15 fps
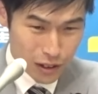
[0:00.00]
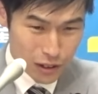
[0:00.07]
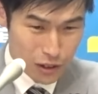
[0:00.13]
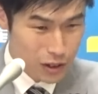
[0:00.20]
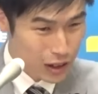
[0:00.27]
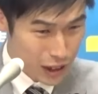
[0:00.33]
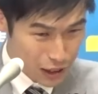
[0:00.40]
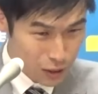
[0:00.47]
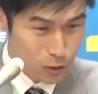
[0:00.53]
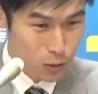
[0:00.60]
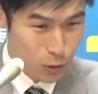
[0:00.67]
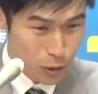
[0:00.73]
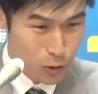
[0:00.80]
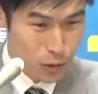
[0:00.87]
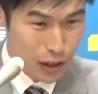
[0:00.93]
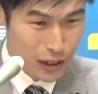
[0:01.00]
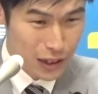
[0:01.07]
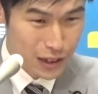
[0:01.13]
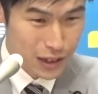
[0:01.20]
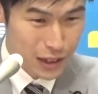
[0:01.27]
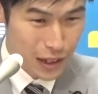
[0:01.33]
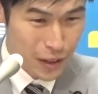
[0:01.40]
追加するという
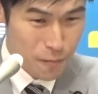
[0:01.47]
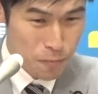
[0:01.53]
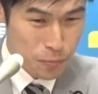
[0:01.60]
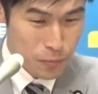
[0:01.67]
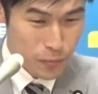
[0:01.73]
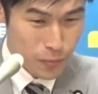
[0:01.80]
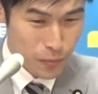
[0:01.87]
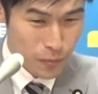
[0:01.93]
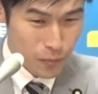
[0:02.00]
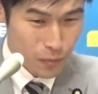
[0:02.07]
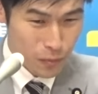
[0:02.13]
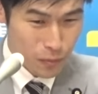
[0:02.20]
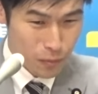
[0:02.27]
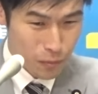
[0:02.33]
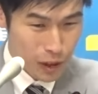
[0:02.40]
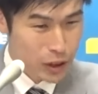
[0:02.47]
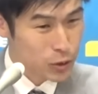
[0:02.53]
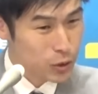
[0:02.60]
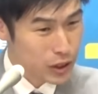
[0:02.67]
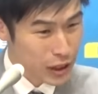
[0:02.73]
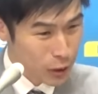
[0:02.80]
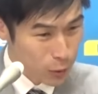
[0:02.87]
形で、まあ、
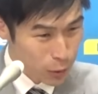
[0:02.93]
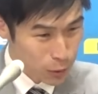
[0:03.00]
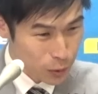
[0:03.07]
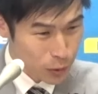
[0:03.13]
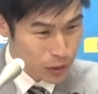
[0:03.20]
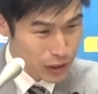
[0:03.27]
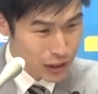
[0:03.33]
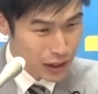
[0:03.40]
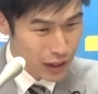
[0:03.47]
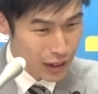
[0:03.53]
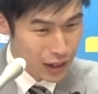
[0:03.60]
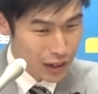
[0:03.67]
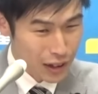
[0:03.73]
修正を施して